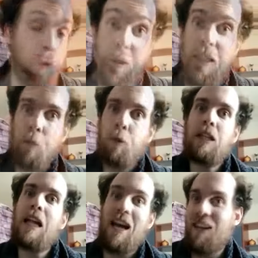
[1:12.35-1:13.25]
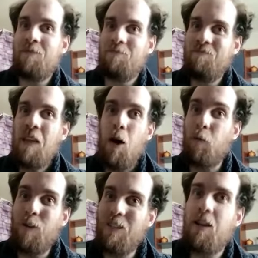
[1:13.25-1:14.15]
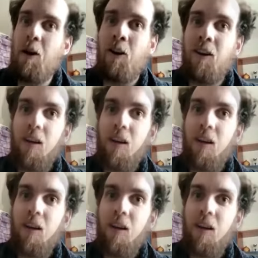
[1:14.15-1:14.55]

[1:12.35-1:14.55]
Forse ti sposerai, o forse no.